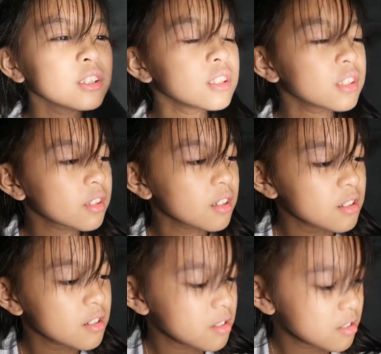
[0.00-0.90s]
ang ganda niya,
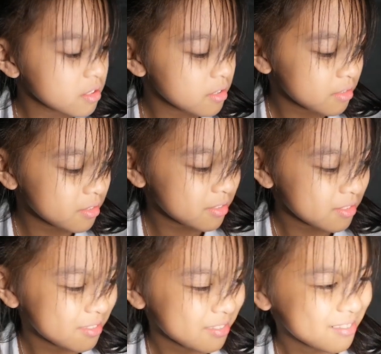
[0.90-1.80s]
guys.
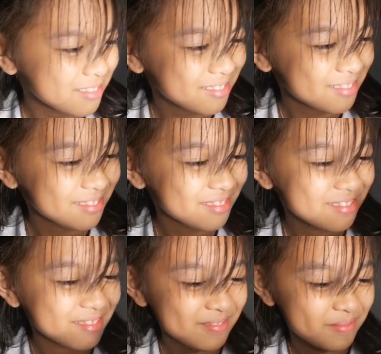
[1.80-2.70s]
Um,
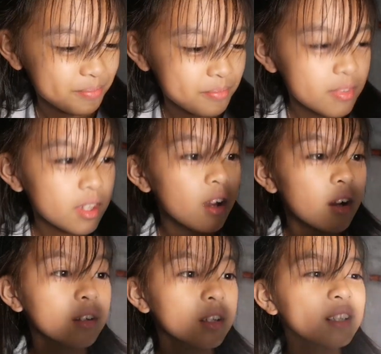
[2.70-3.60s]

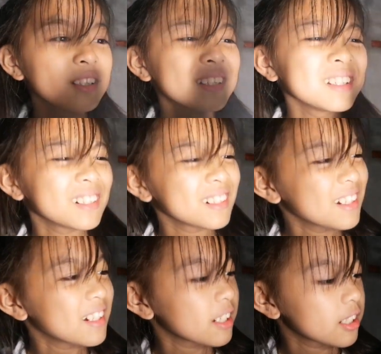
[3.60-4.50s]
ang
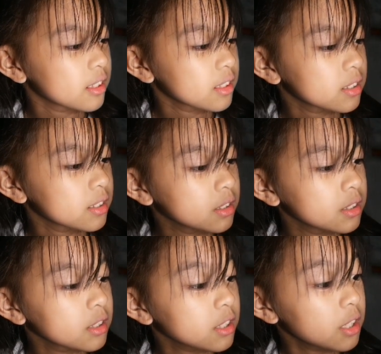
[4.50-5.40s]
ganda.
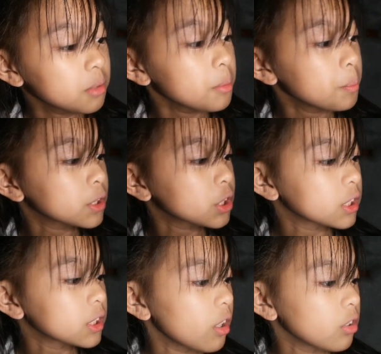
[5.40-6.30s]
Sana may
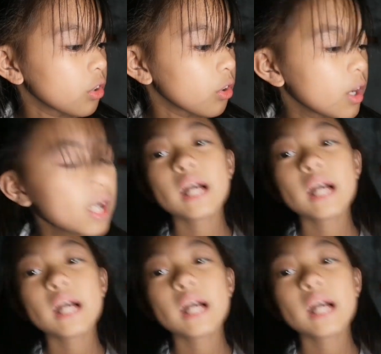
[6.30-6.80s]
picture sila, no?